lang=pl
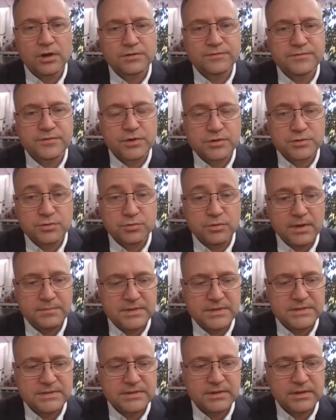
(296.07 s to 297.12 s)
od wzrostu
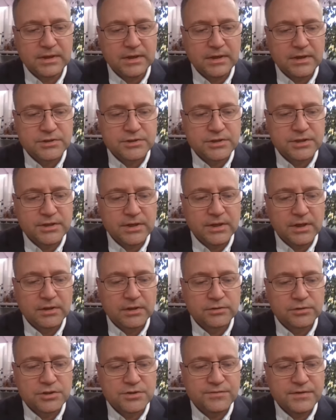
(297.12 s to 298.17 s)
emisji. Czyli
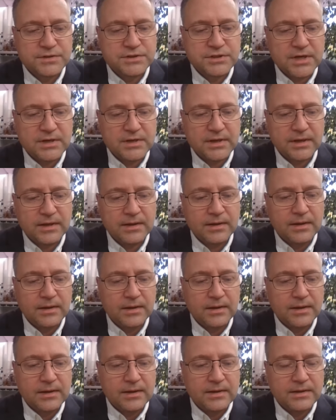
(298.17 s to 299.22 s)
to ćwiczenie
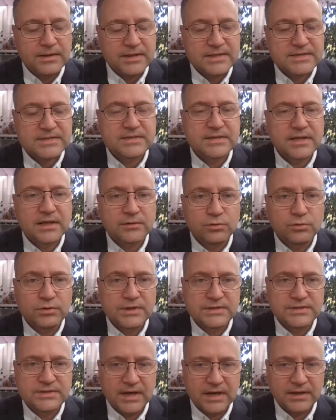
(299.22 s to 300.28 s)
jest z
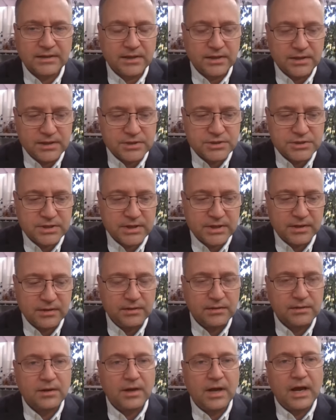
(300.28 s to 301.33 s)
natury strategiczne,
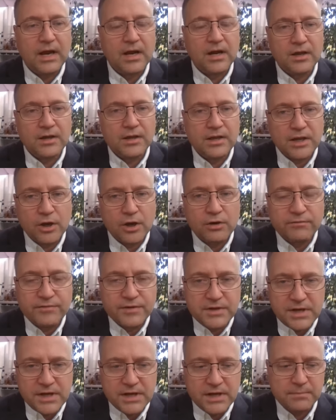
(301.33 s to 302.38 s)
ale jego
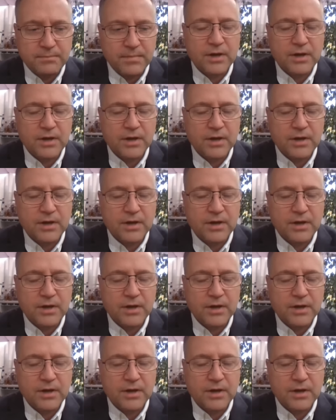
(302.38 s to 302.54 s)
wyniki